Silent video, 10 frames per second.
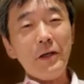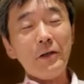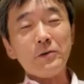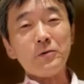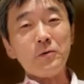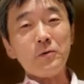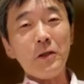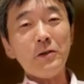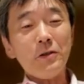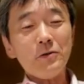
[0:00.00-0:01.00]
いや、その
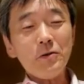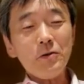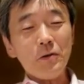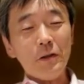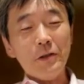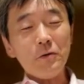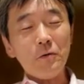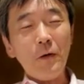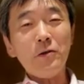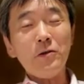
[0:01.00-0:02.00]
スキャンダル追及はね、そ
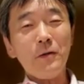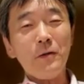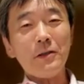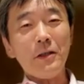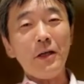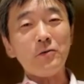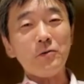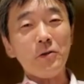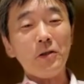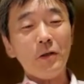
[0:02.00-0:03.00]
の悪いってわけではな
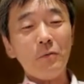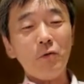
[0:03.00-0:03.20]
くて、それも